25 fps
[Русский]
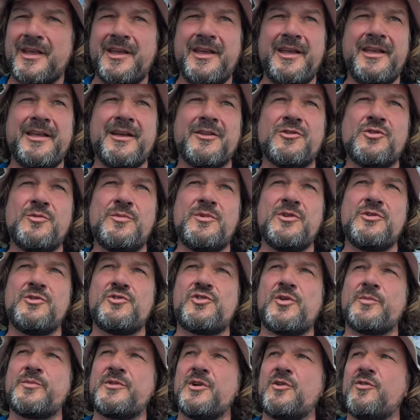И я думаю, ну
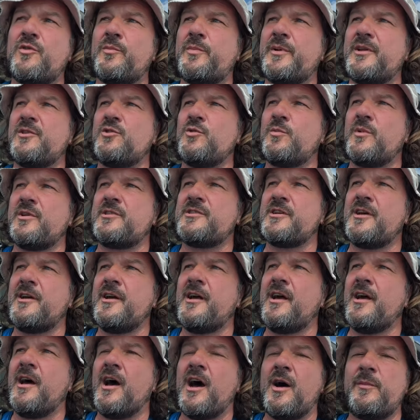что бы такого придумать.
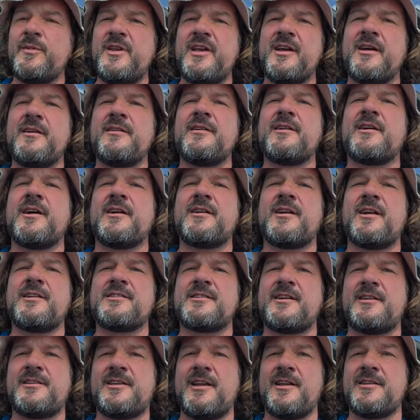А мне как раз
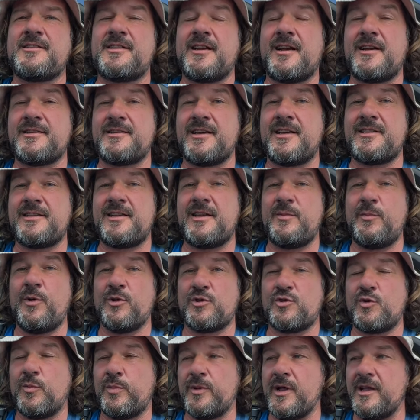хотели заказать
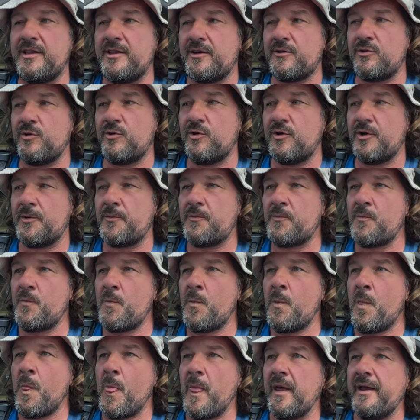лебедку планерную.
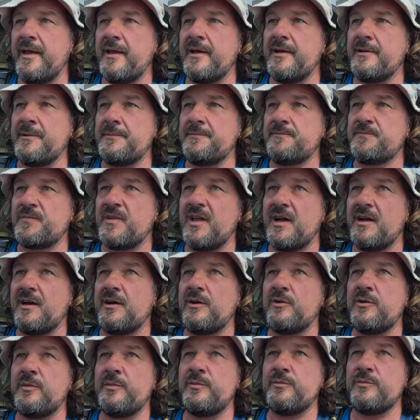И я,
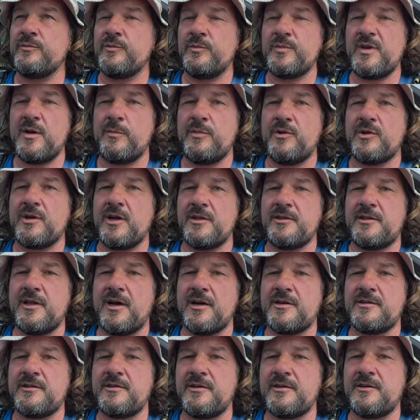у меня был
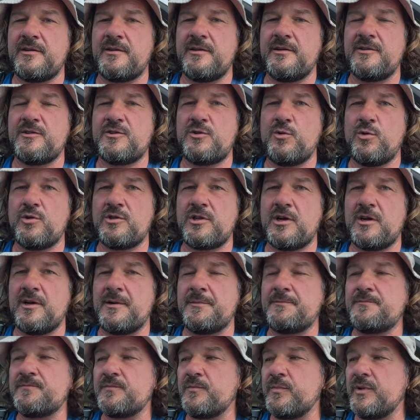контакт э, инструктора,
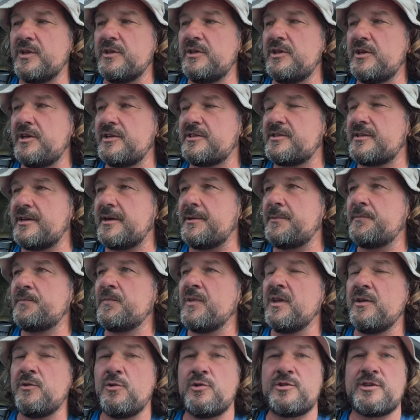планериста
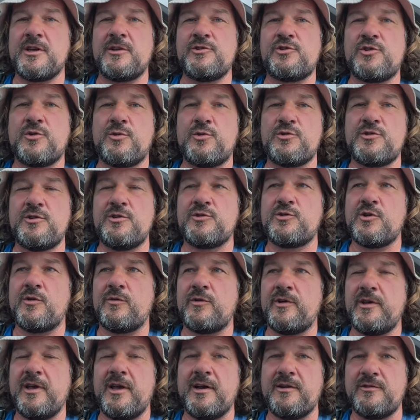Юрия Александровича Кузнецова.
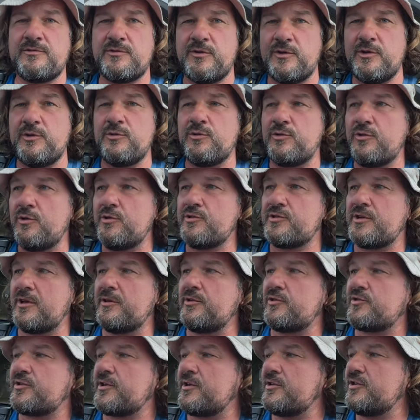Я говорю, Юрий
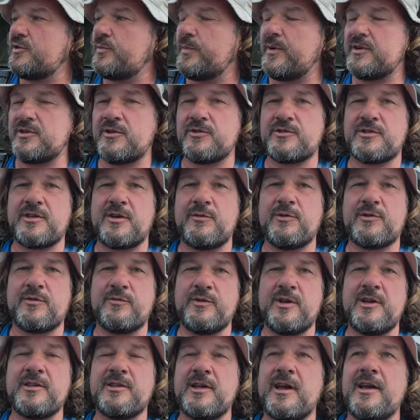Александрович, скажите, пожалуйста, а вот вы
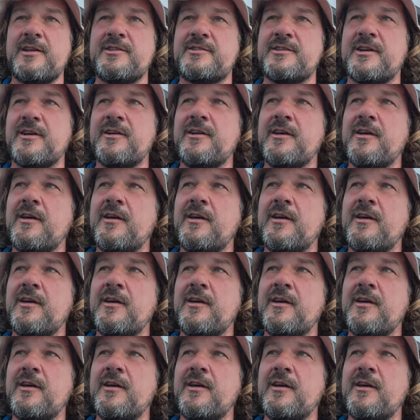летаете?